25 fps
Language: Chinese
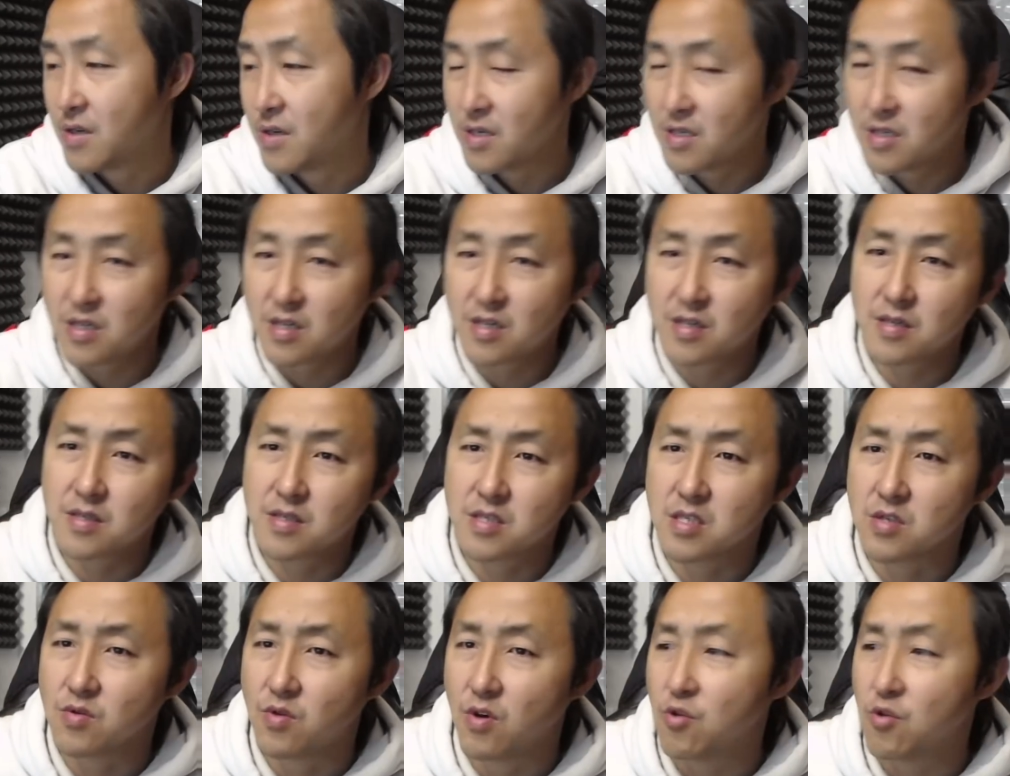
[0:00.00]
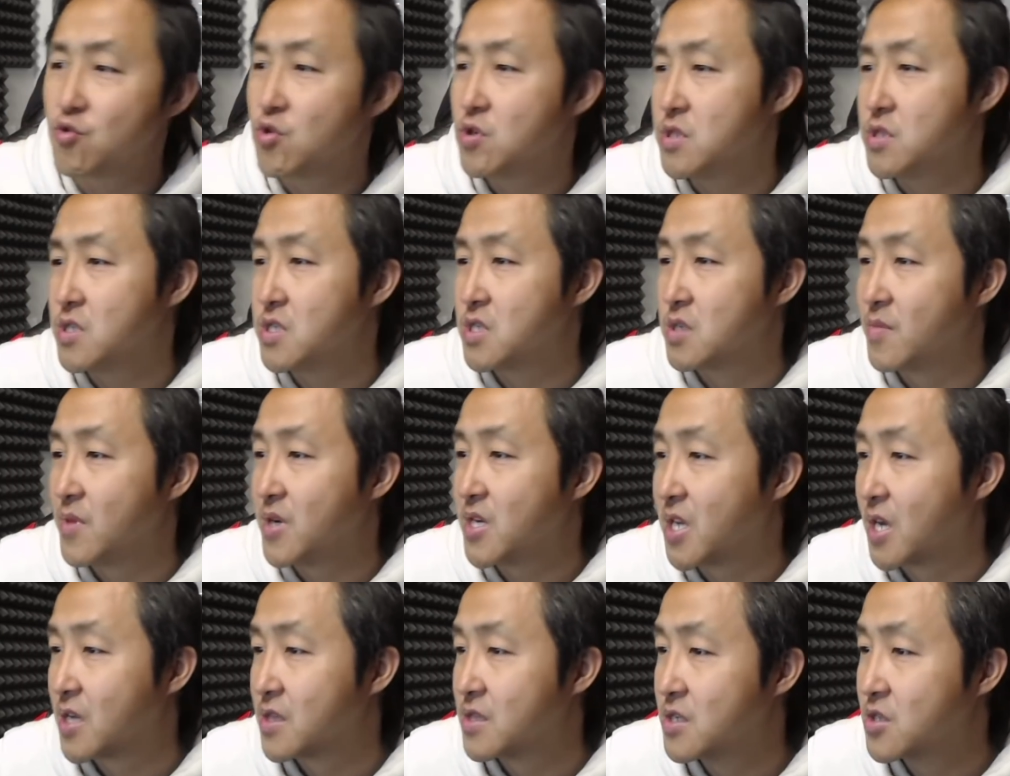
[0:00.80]
而这个死亡数字怎
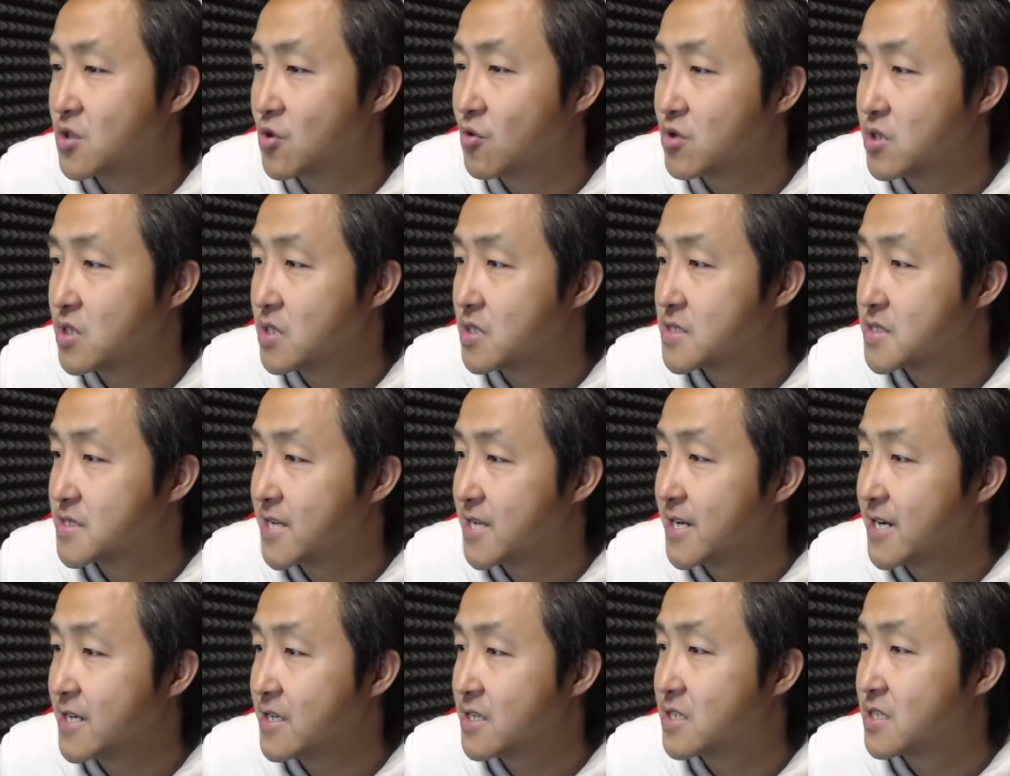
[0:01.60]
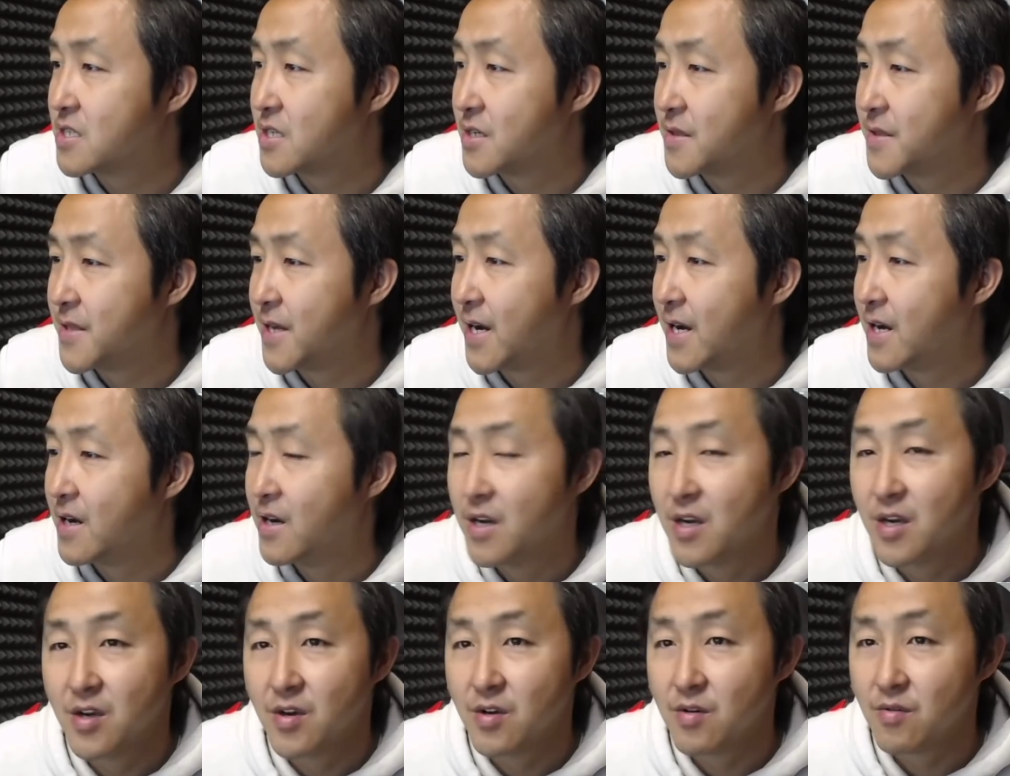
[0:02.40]
么两次都是三十人呢？
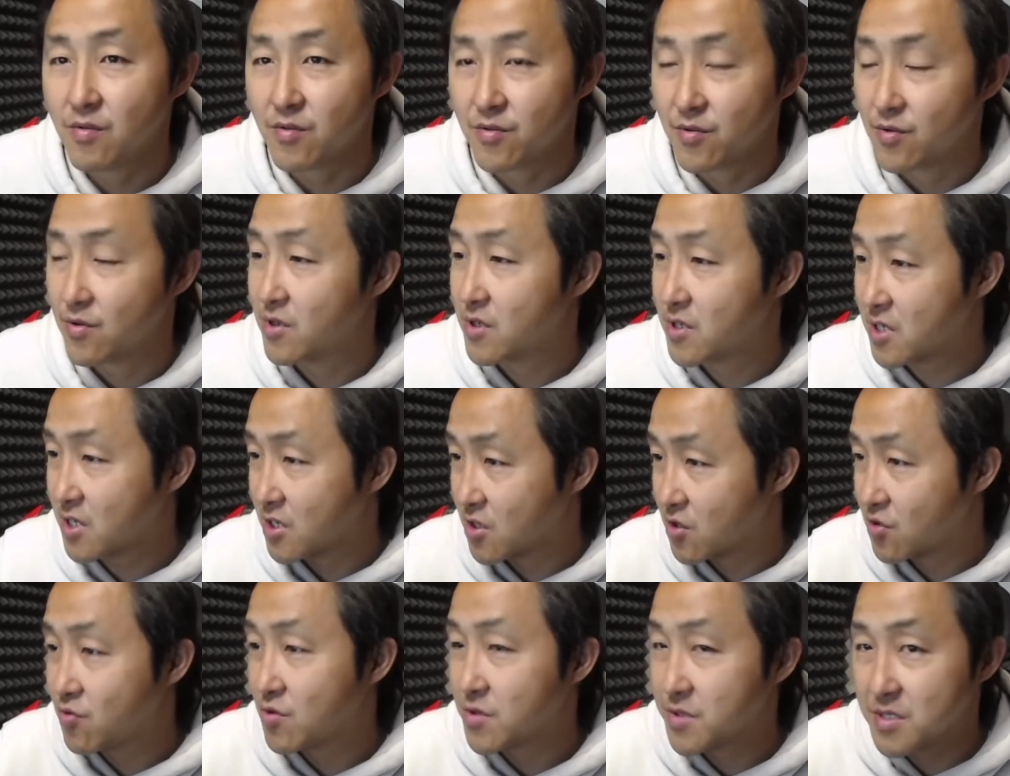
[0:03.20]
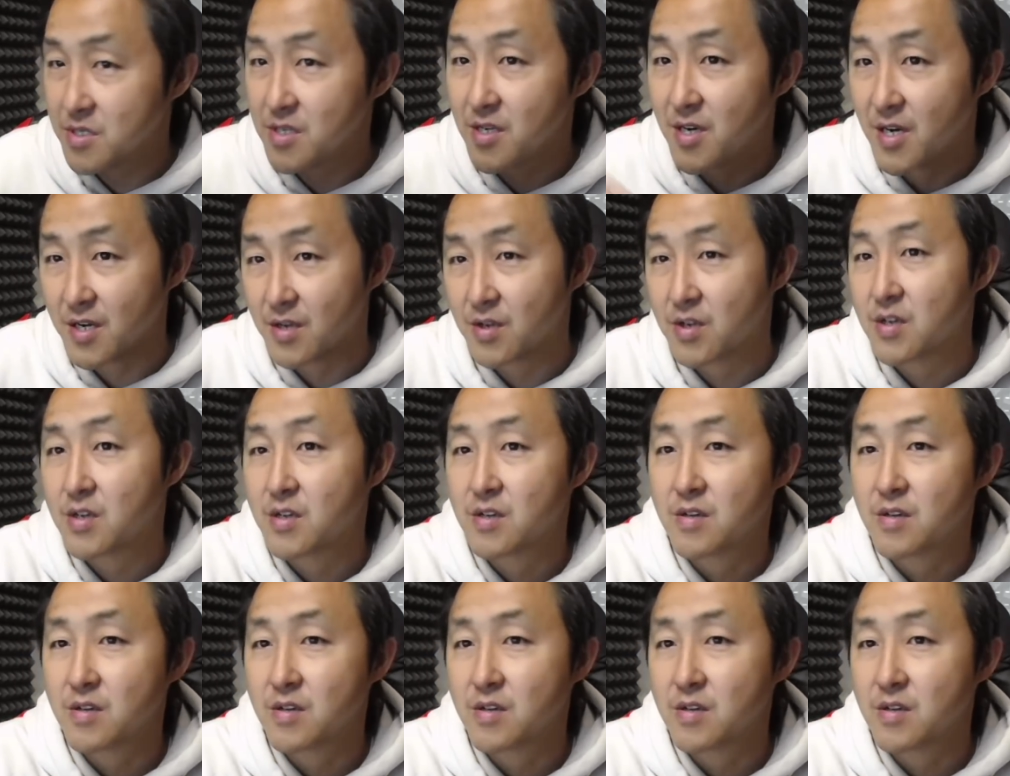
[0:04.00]
我觉得这个数字啊